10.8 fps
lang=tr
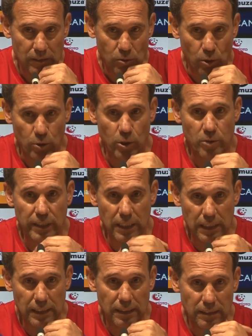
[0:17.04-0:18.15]
çok
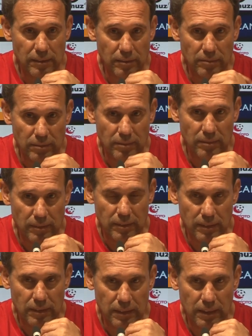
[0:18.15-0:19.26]
özverili,
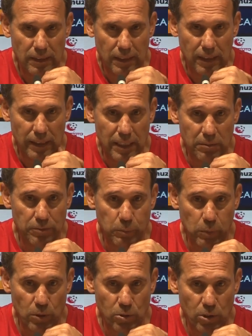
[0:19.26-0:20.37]
harika bir
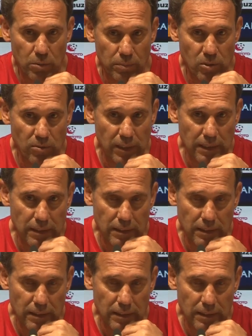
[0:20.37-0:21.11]
futbolcu grubumuz var.